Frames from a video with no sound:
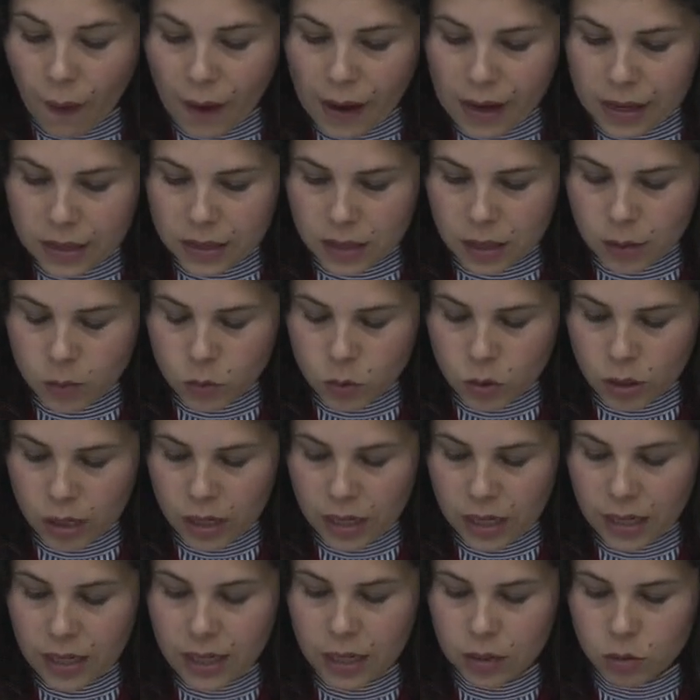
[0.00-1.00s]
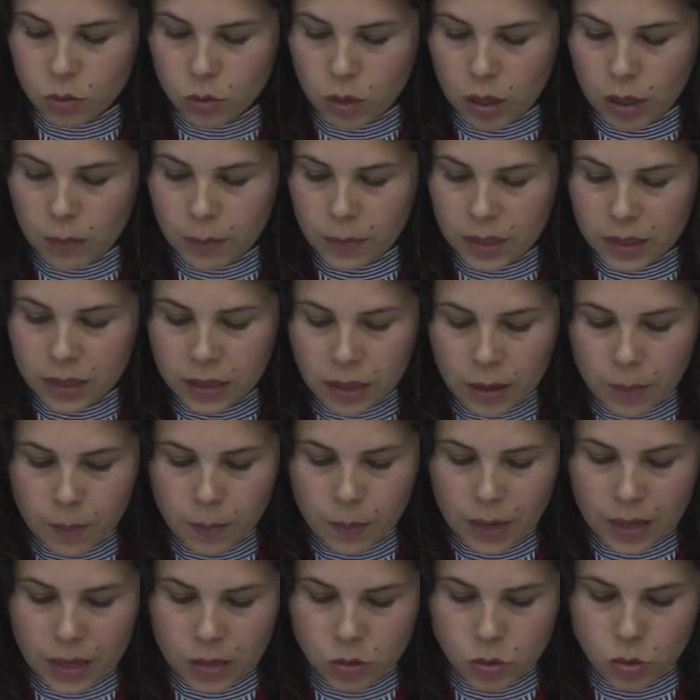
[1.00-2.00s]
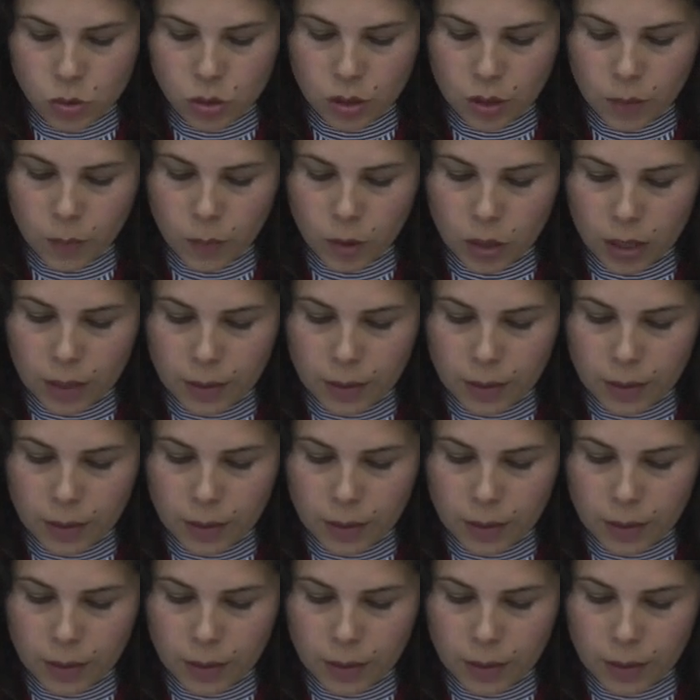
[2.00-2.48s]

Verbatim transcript: hasta mujeres que actualmente emplean su tiempo